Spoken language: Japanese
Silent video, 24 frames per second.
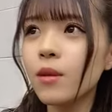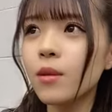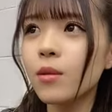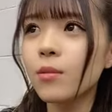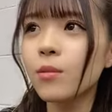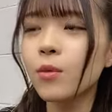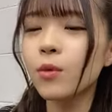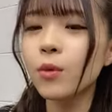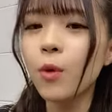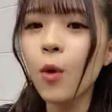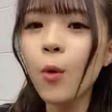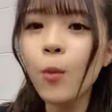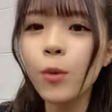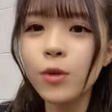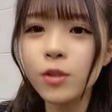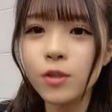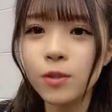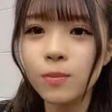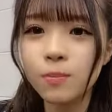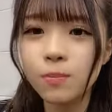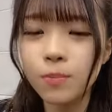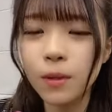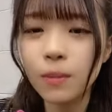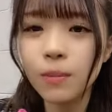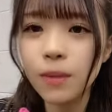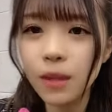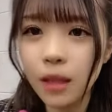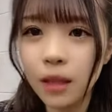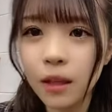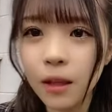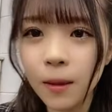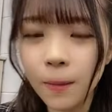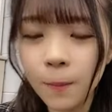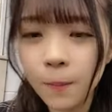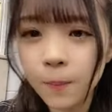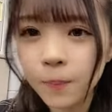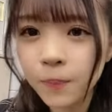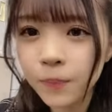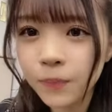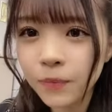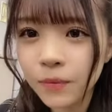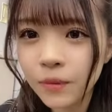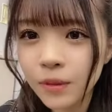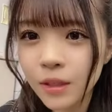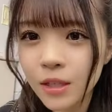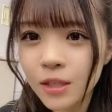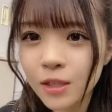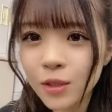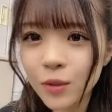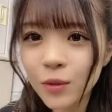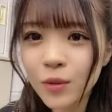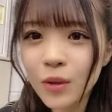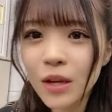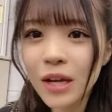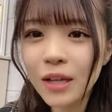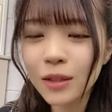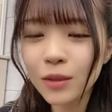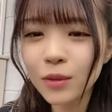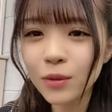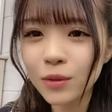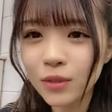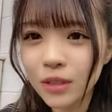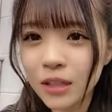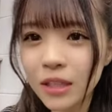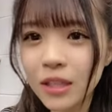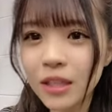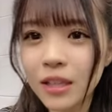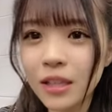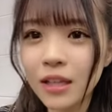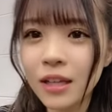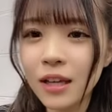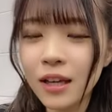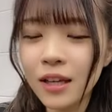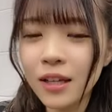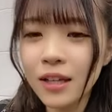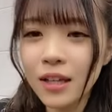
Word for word: もうほぼすっぴんみたいなでその後に